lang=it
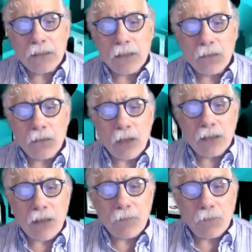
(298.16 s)
altra
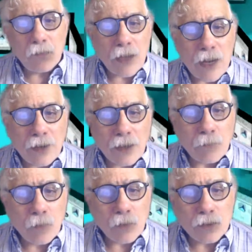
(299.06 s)
località friulana
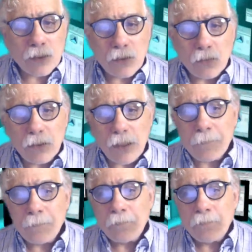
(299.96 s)
alle porte di
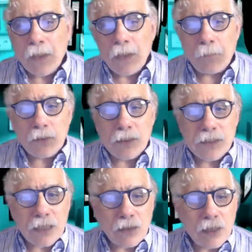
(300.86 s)
Udine.
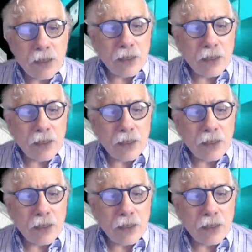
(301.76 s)
Ipotizzato